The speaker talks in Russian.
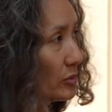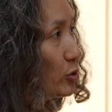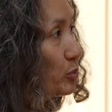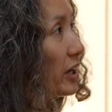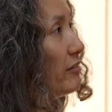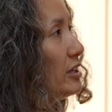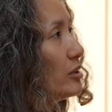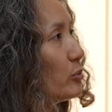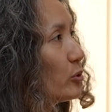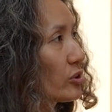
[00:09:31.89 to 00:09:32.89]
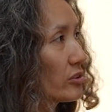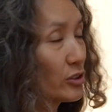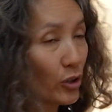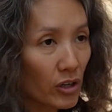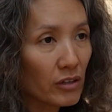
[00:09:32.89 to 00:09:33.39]
ее правильно понял? Я
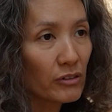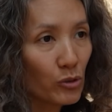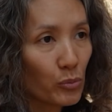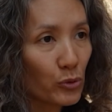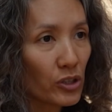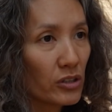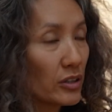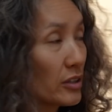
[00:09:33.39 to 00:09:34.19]
говорю, а как вы ее поняли?